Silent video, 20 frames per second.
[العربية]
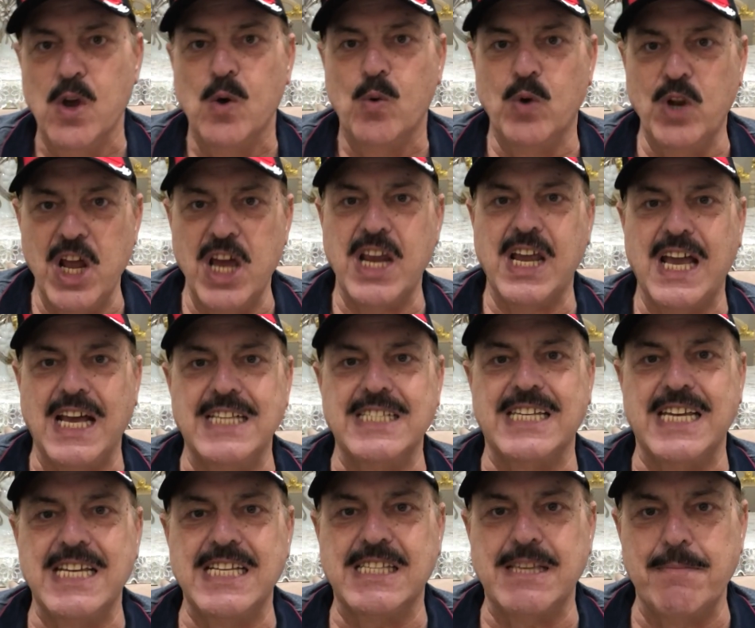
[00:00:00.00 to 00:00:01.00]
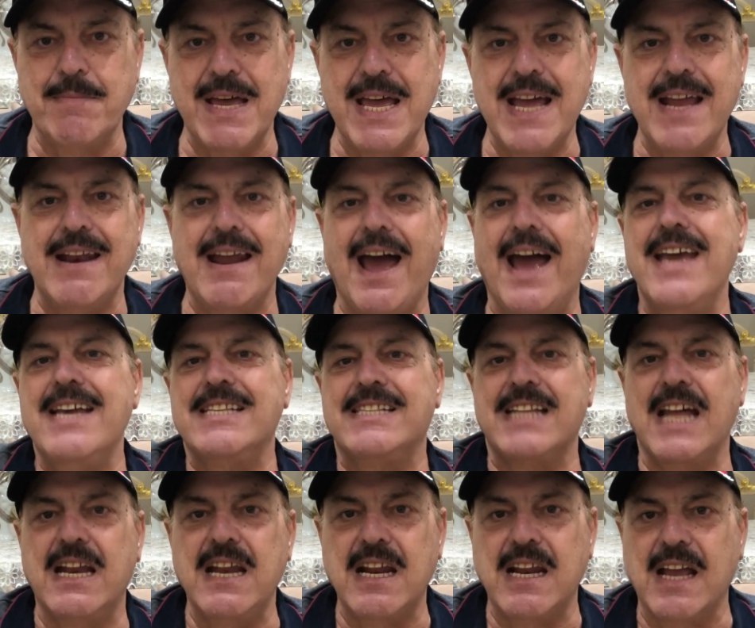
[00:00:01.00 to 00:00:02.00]
ونرجع زي زمان
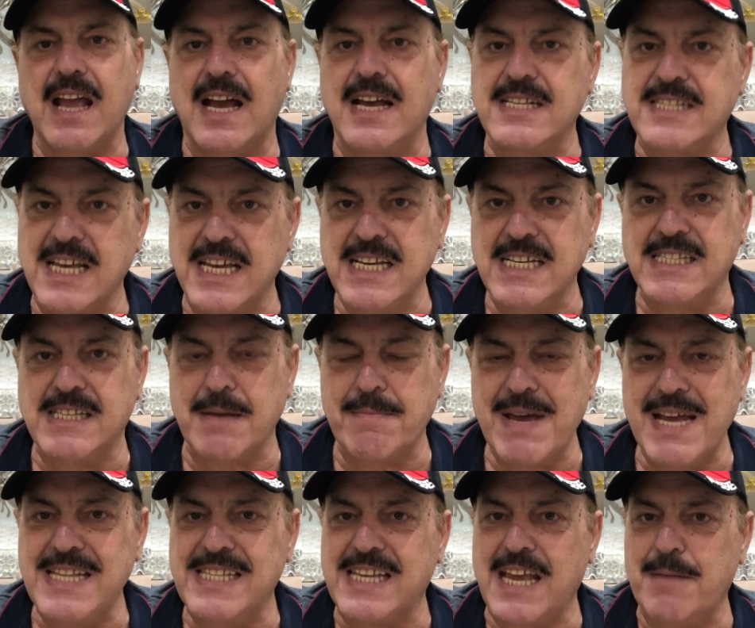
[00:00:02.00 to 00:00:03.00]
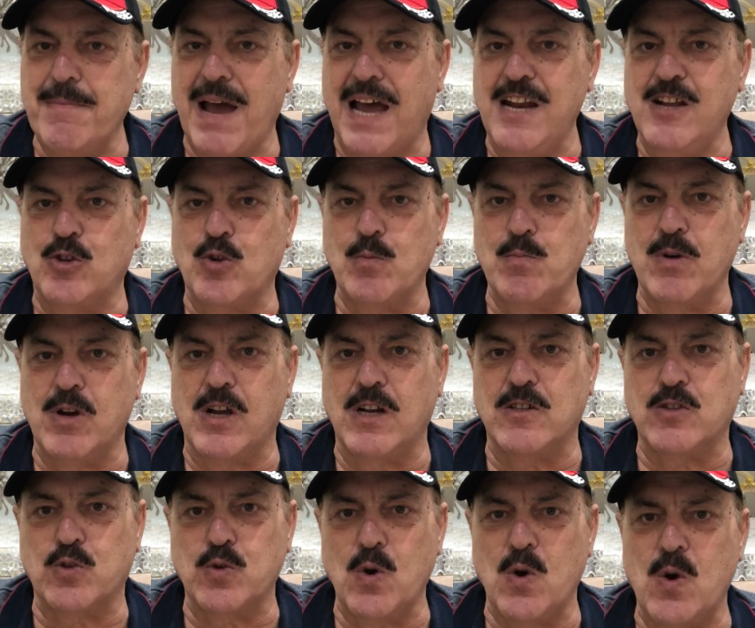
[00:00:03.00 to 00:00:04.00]
عايزنا نرجع زي زمان زي ما قالت ام
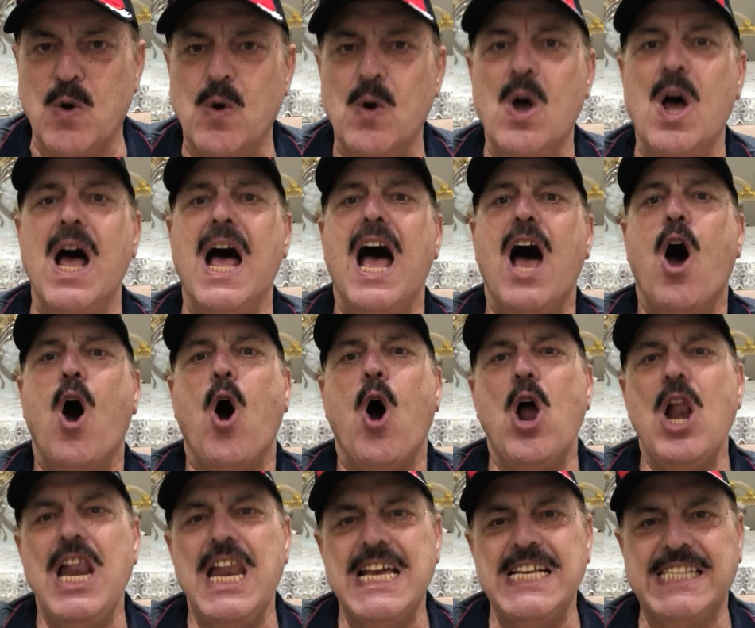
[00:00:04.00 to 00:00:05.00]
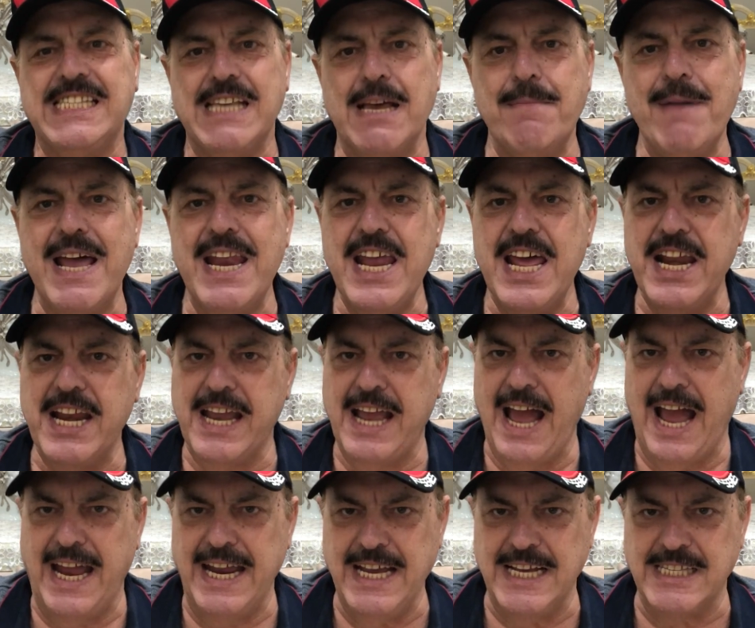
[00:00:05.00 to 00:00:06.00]
كلثوم قول للزمان
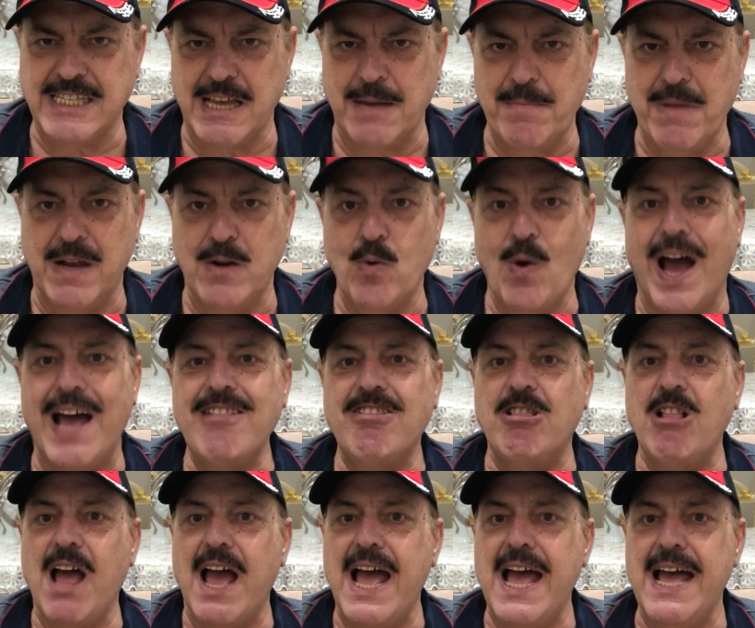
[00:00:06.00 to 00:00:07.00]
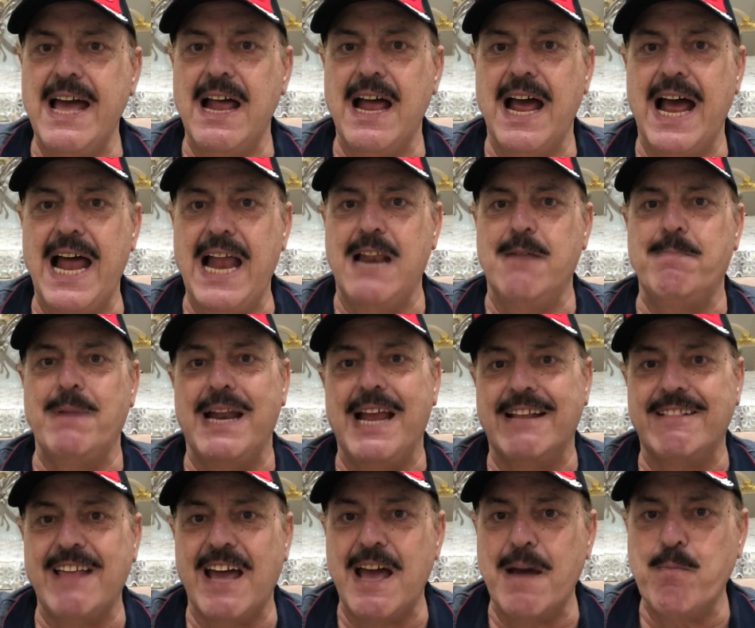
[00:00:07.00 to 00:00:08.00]
ارجع يا زمن وهات قلب
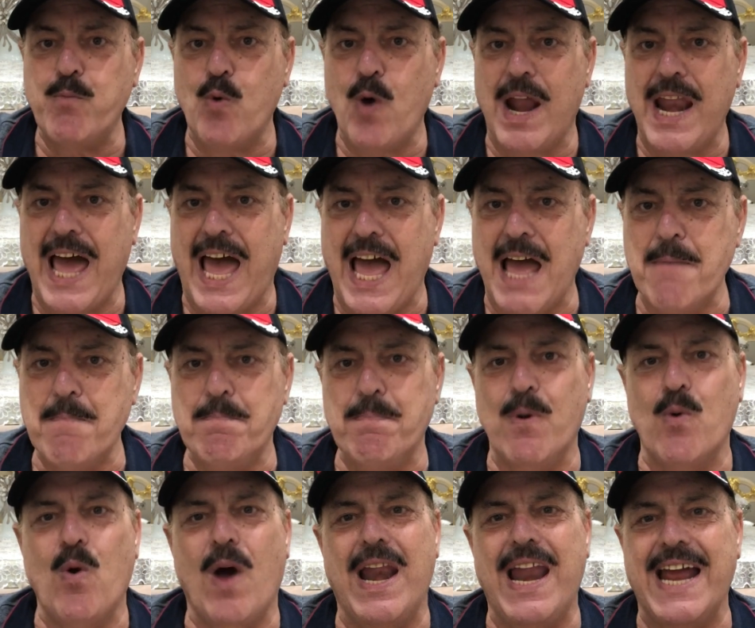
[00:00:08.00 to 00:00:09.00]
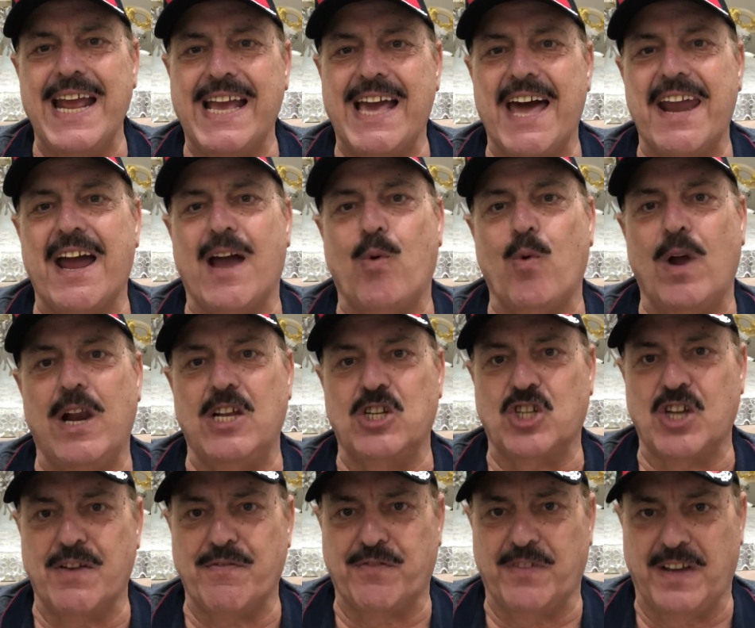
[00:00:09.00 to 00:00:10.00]
لا داب ولا حب ولا انجرح ولا
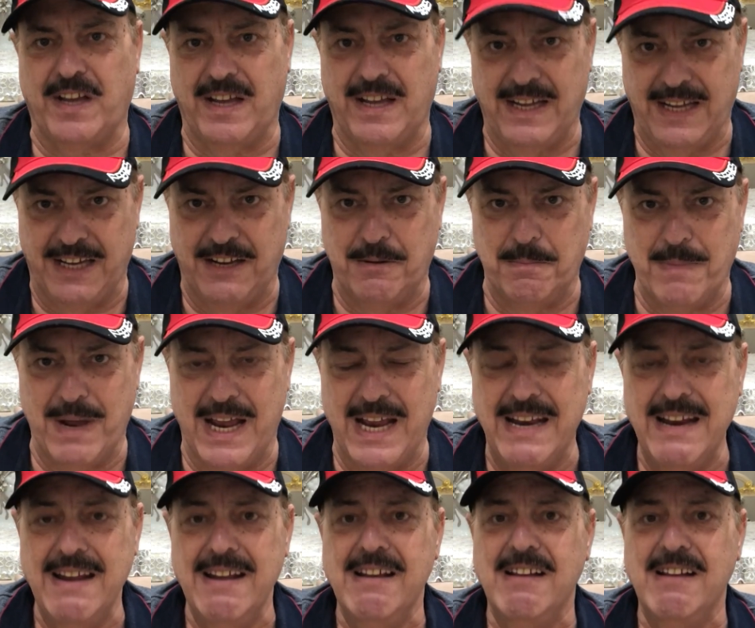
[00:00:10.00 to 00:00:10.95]
شفع حرمان